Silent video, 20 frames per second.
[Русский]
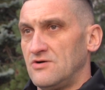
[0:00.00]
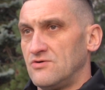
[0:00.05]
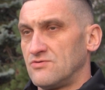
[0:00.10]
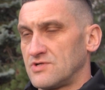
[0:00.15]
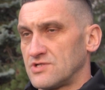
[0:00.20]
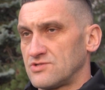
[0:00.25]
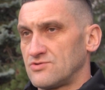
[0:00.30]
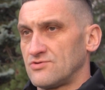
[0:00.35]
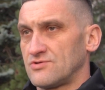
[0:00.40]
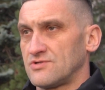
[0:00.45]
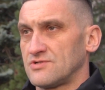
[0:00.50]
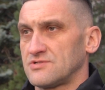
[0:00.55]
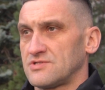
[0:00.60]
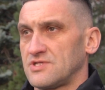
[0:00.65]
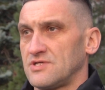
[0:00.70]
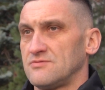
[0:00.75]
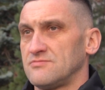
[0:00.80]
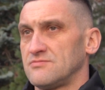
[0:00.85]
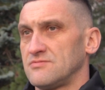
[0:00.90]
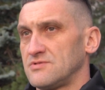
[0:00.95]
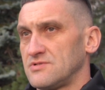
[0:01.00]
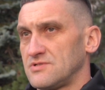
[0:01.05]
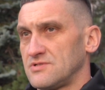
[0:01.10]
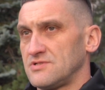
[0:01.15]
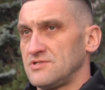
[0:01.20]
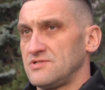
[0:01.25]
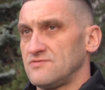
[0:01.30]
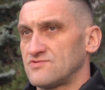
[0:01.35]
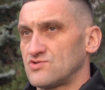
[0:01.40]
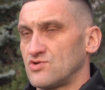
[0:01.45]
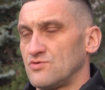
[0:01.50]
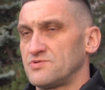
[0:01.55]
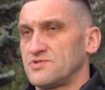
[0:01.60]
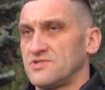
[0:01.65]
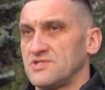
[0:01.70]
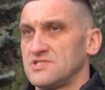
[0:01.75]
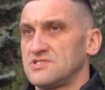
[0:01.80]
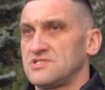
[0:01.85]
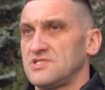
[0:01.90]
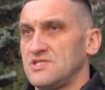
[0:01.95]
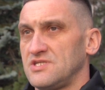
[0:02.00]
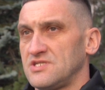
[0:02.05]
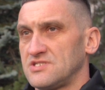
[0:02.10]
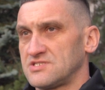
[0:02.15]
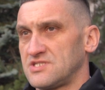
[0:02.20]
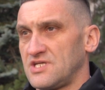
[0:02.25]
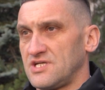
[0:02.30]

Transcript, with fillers: у которых там э, в собственности есть